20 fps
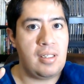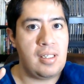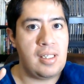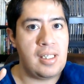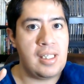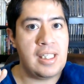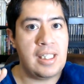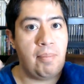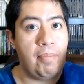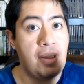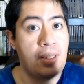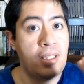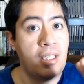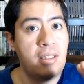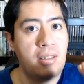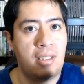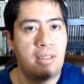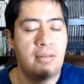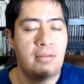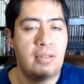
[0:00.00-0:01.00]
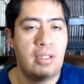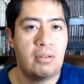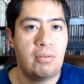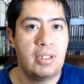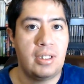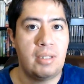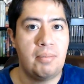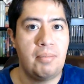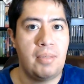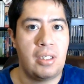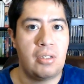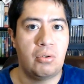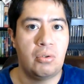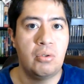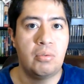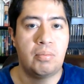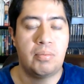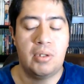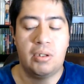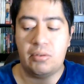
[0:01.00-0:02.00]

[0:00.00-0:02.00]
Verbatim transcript: independiente de todo el tema de YouTube, ¿no?